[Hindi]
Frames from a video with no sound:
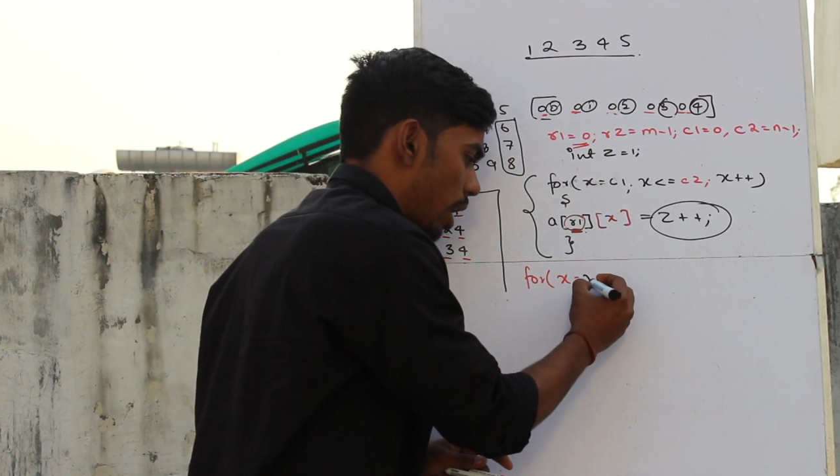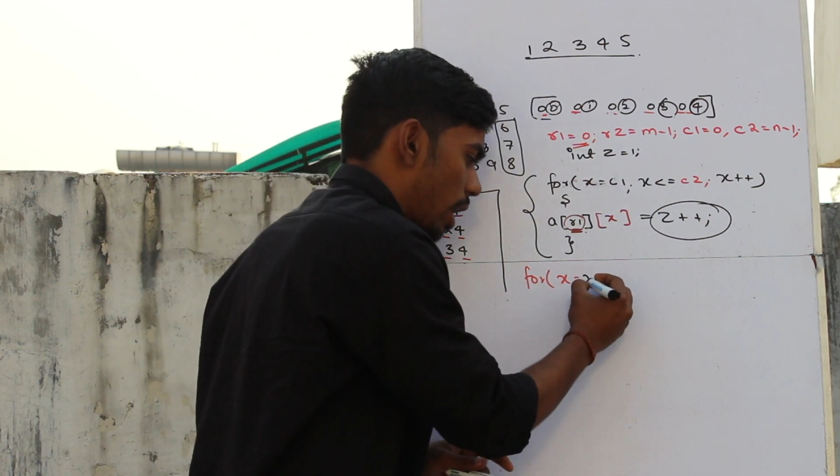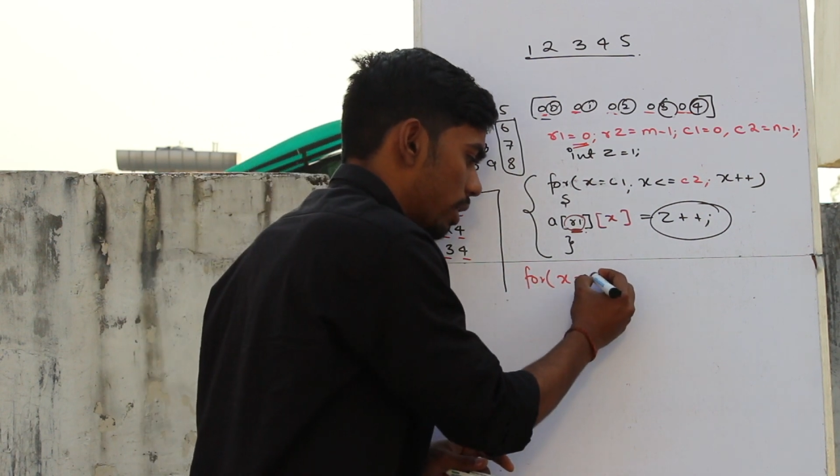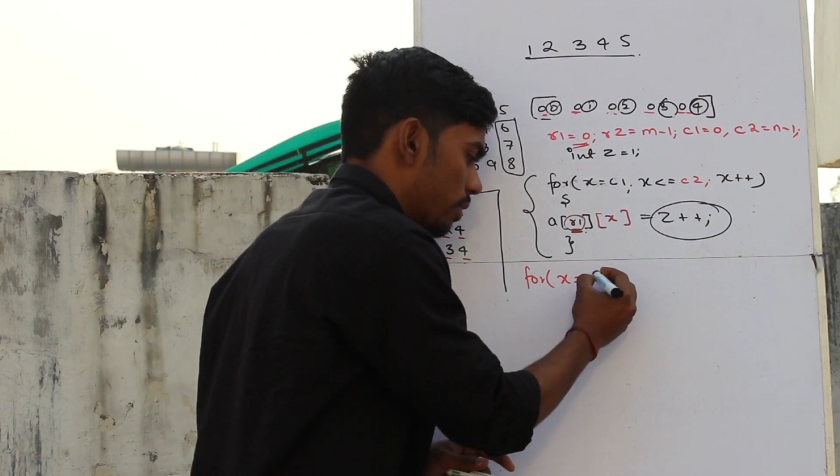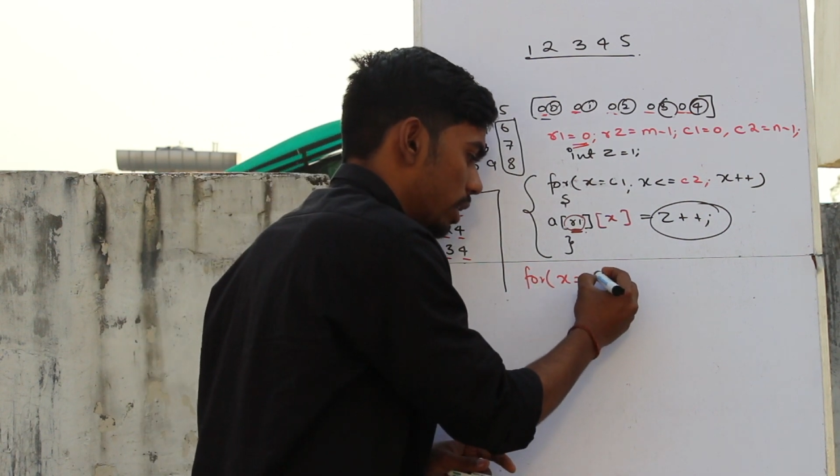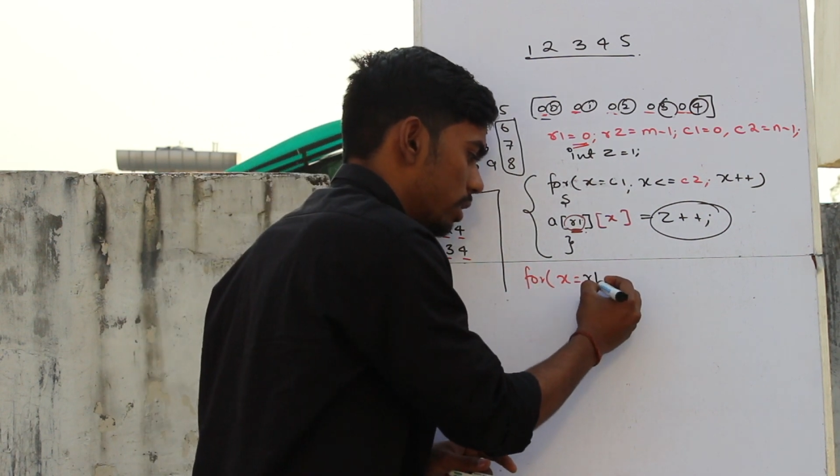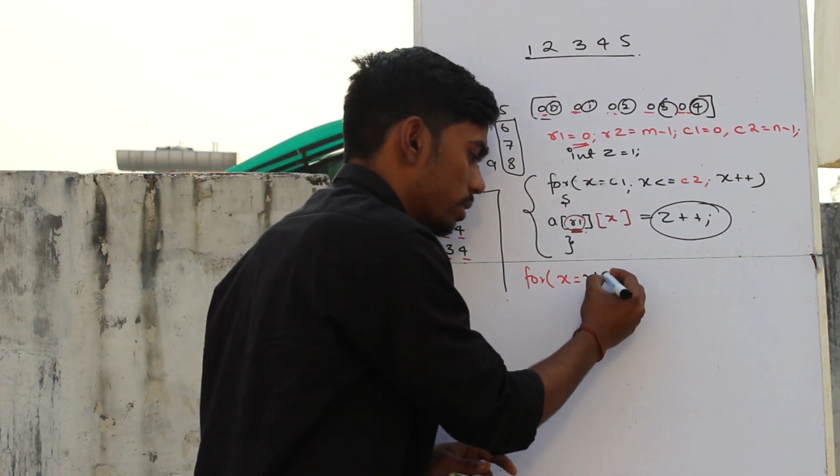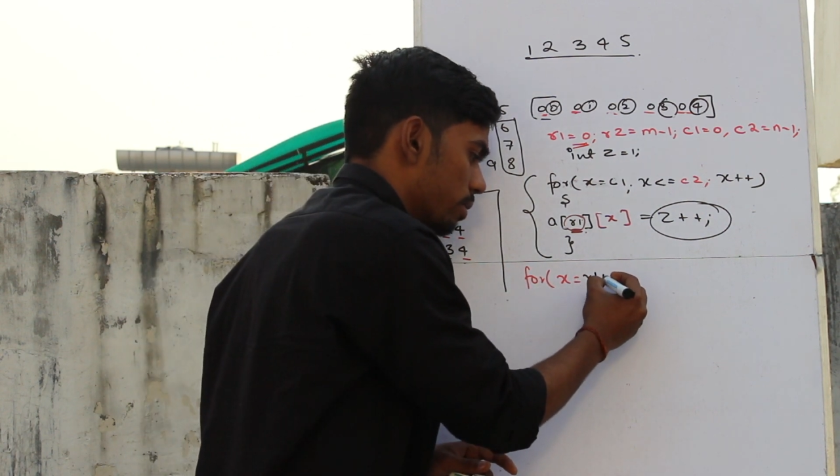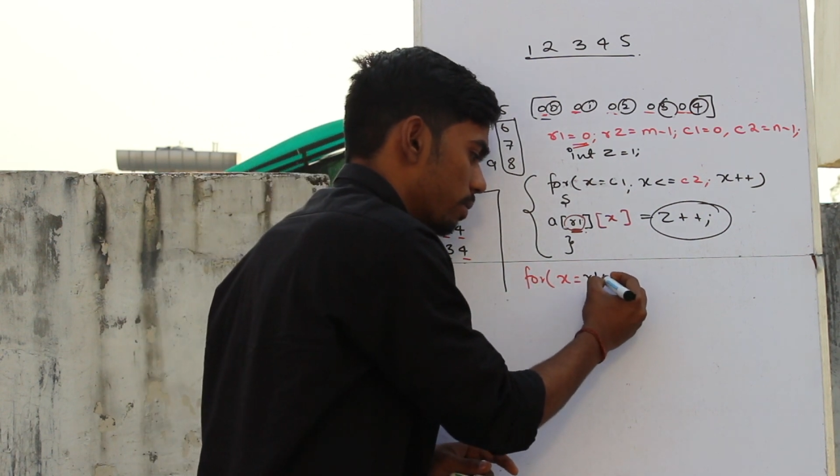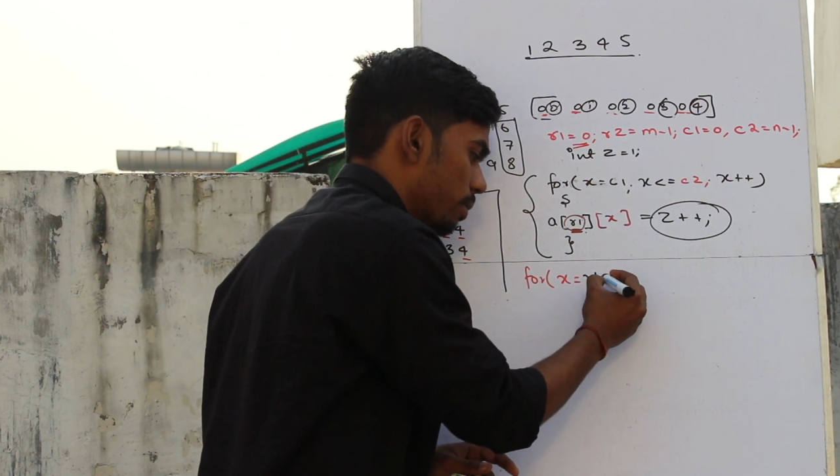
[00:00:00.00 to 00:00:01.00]
आर वन
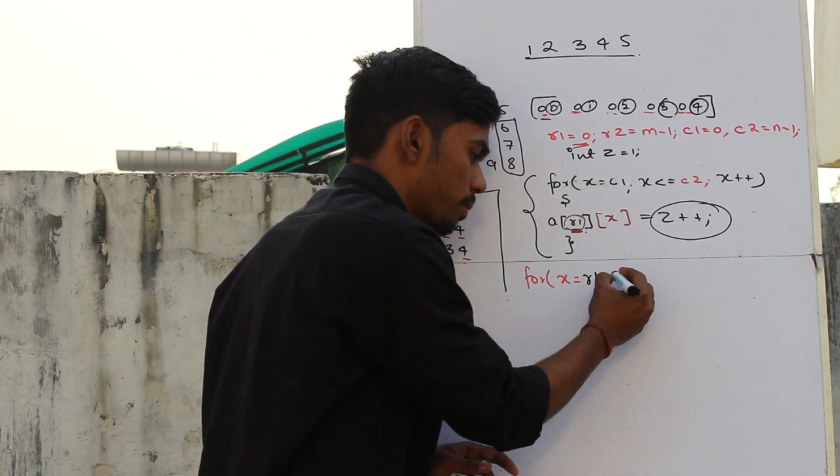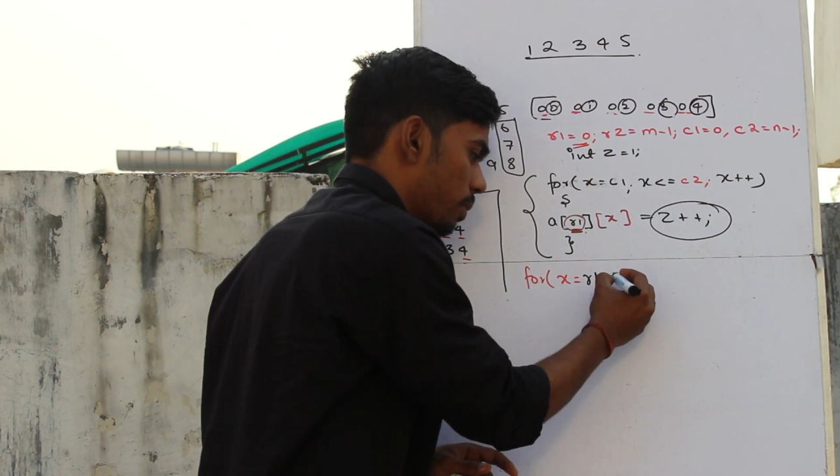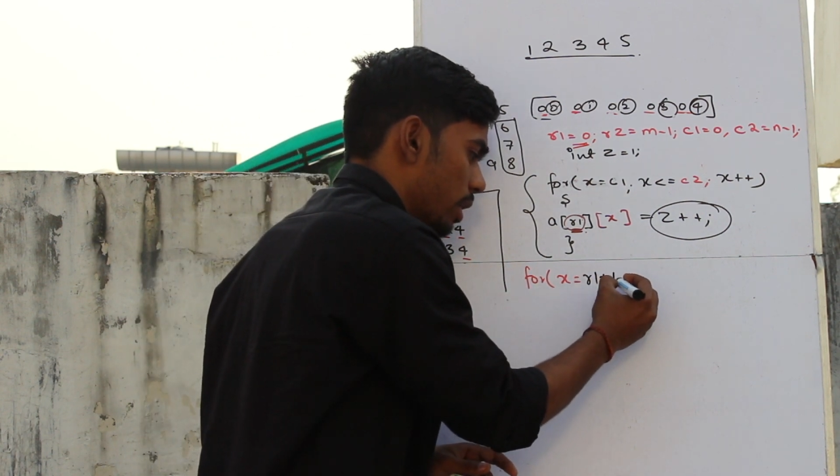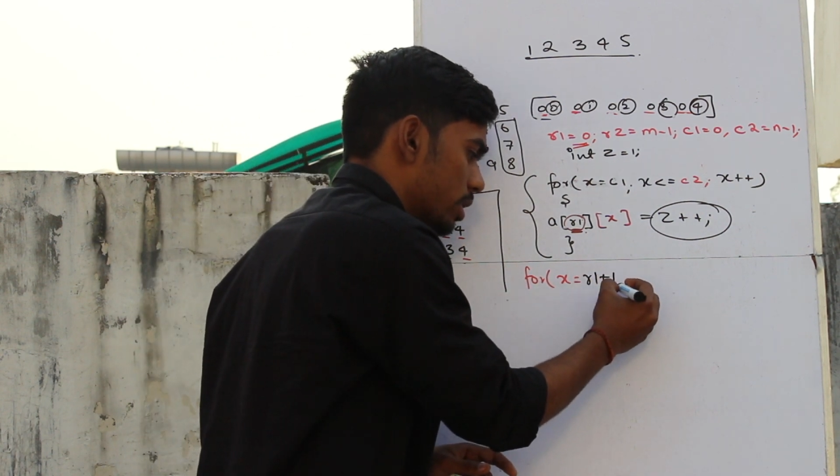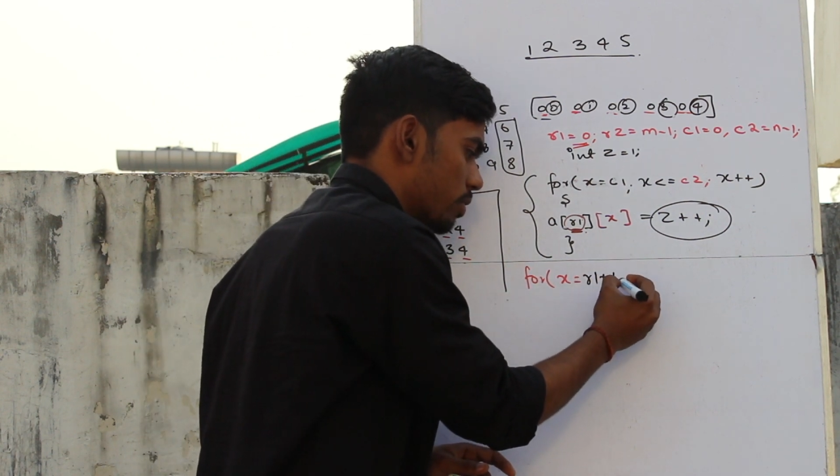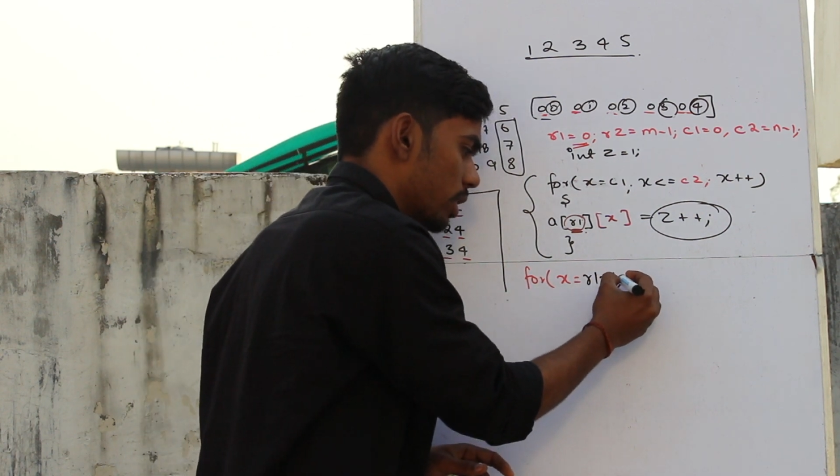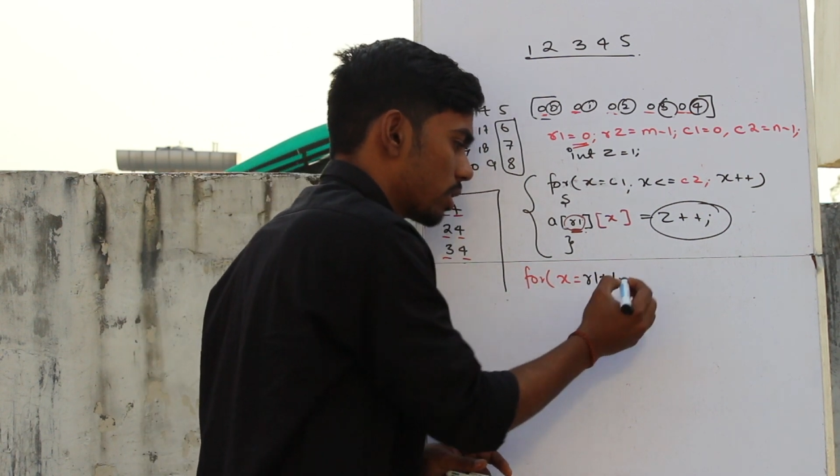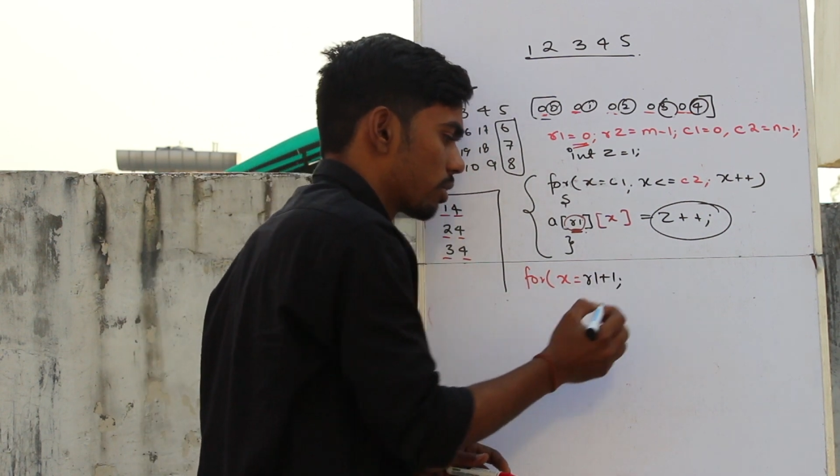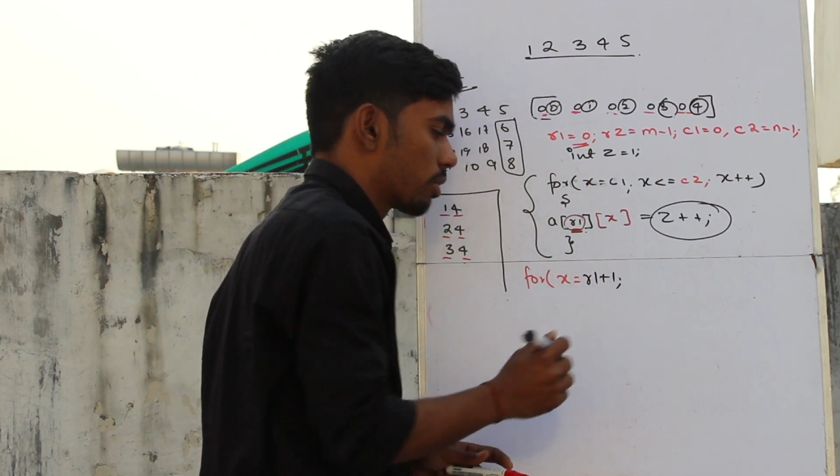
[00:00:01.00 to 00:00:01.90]
प्लस वन